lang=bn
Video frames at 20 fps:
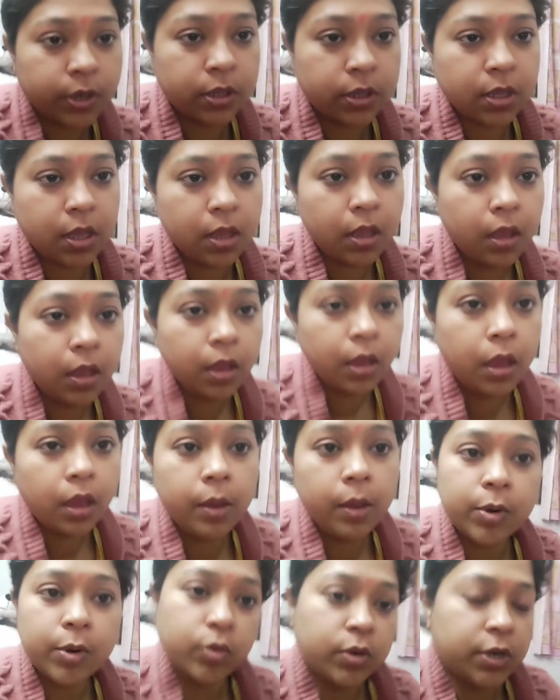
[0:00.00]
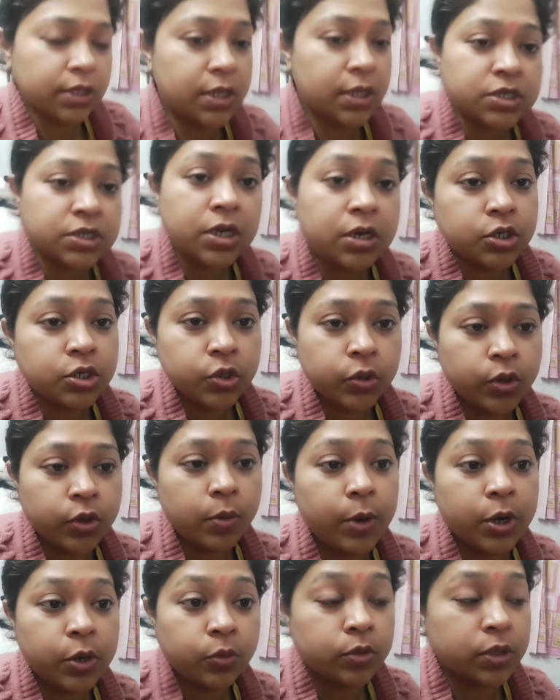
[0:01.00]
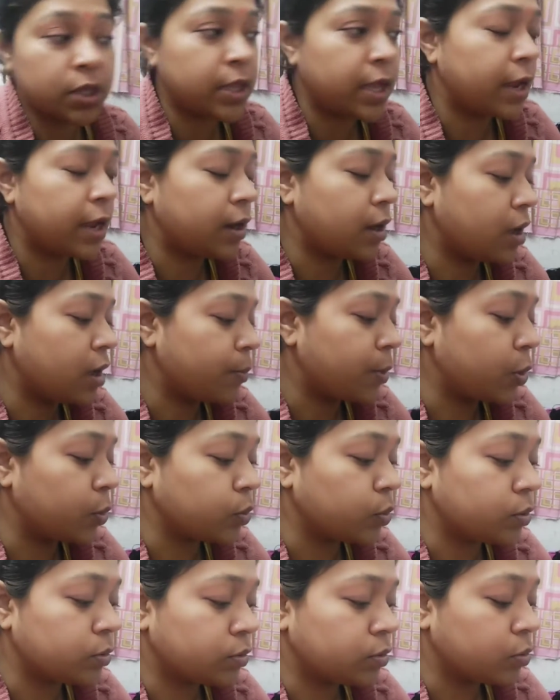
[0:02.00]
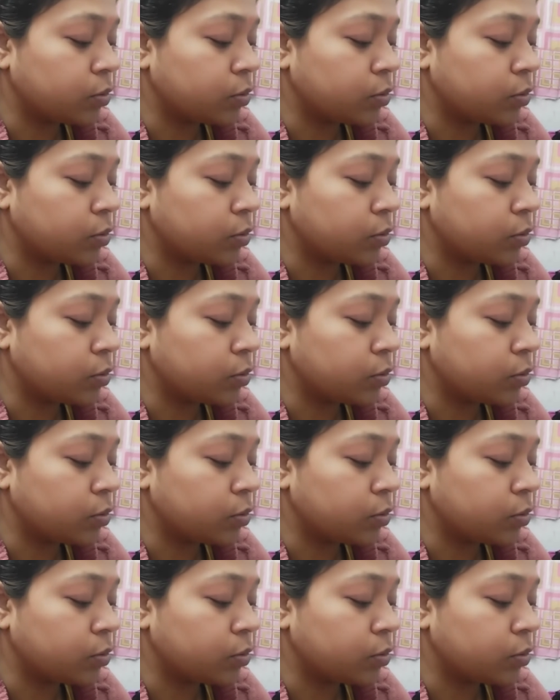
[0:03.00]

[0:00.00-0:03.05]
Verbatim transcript: ওটিতে এবার ওটিতে জানি যদিও বা ঢুকতে দেয় না এবার ও